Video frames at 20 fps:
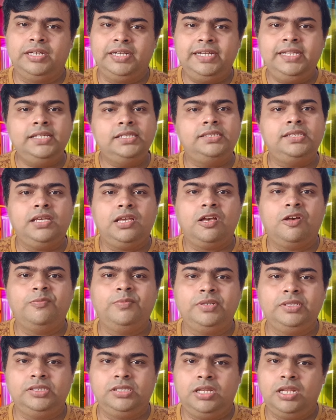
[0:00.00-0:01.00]
டிசி
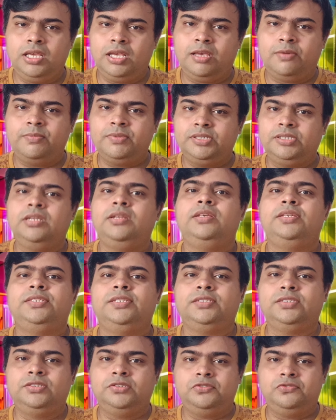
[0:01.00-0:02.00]
காமிக்ஸ்லேயே கமர்ஷியலி
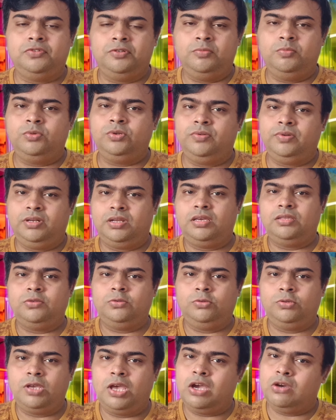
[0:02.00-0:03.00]
சக்ஸஸ்ஃபுல் மூவினா அது
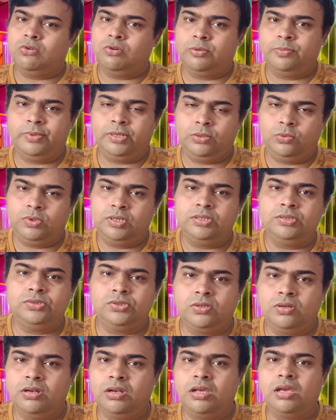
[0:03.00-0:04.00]
வந்து ஆக்வாமேன் ஒன்னு
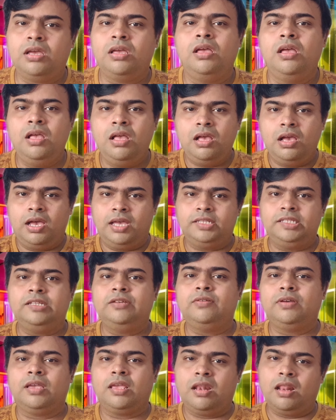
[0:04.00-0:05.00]
சொல்லலாம் அந்த
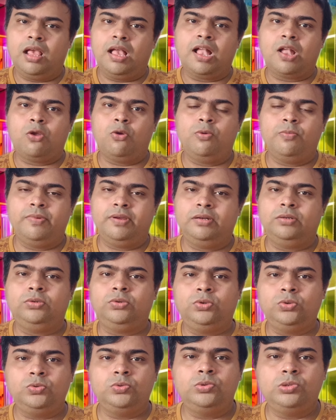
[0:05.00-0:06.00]
வகையில் ஆக்வாமேன்
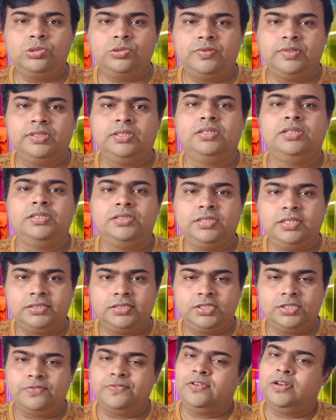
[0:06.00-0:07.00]
டூவும் வந்து
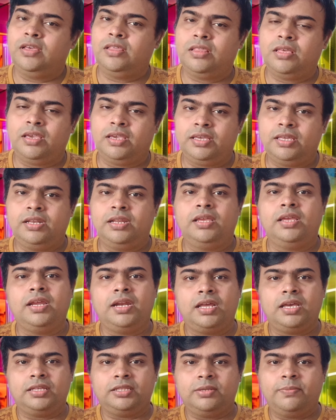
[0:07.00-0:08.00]
சக்ஸஸ்ஃபுல்லாக தான் ஆகியிருக்கு
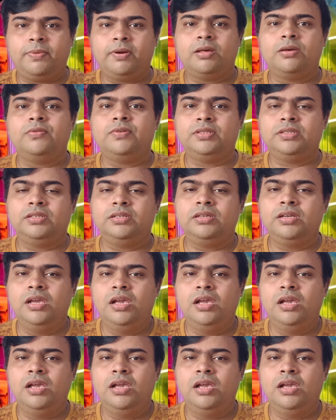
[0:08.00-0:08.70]
ஏன்னா இந்த படம் வந்து